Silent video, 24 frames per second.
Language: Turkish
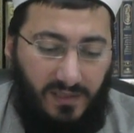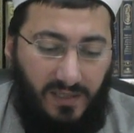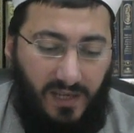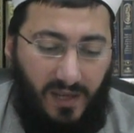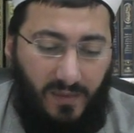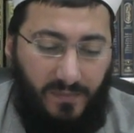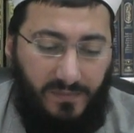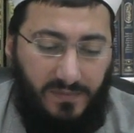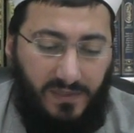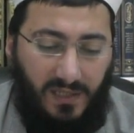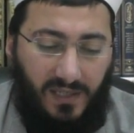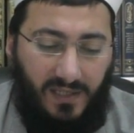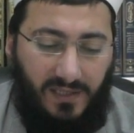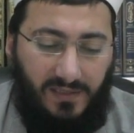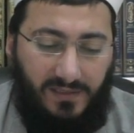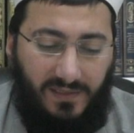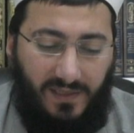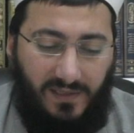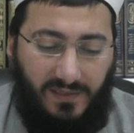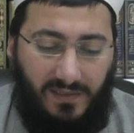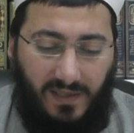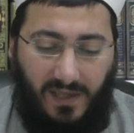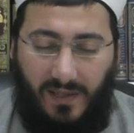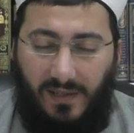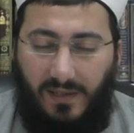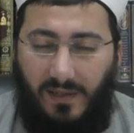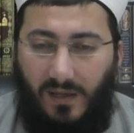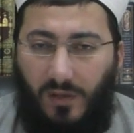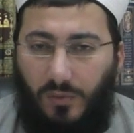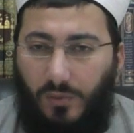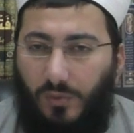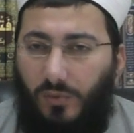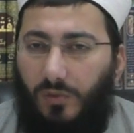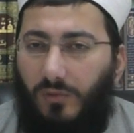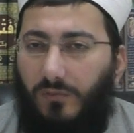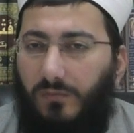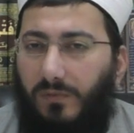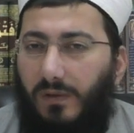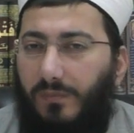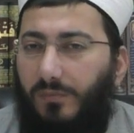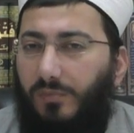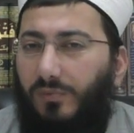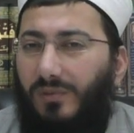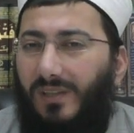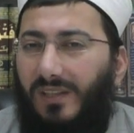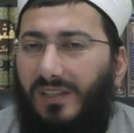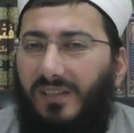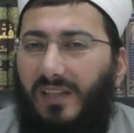Lam ya'tet eklehu ve
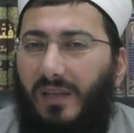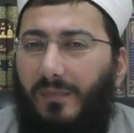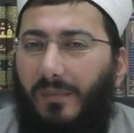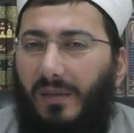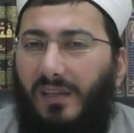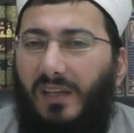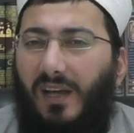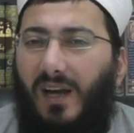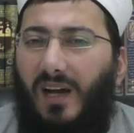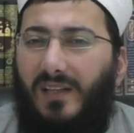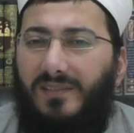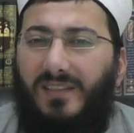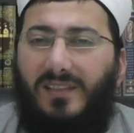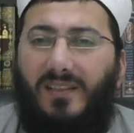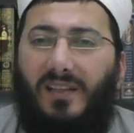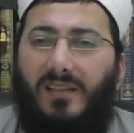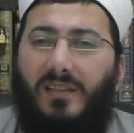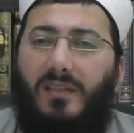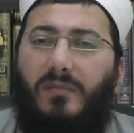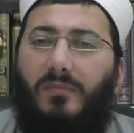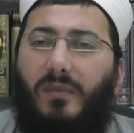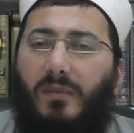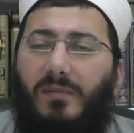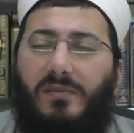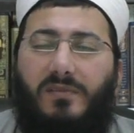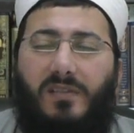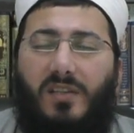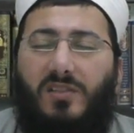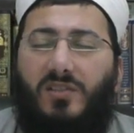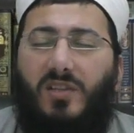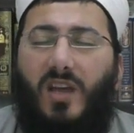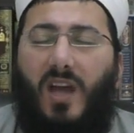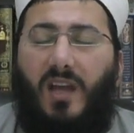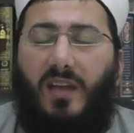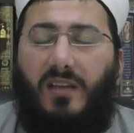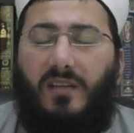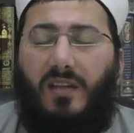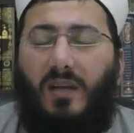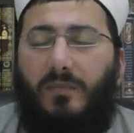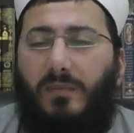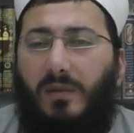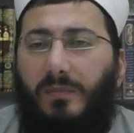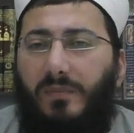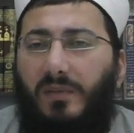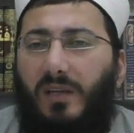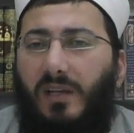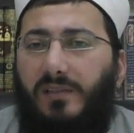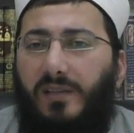bunları yemeyi adet edinmemişse şayet.
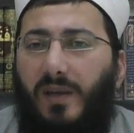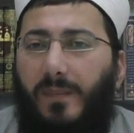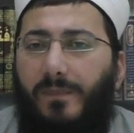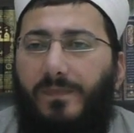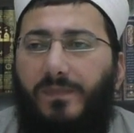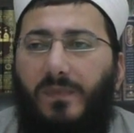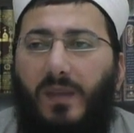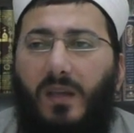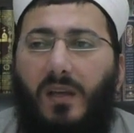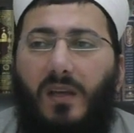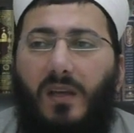Ama bir adam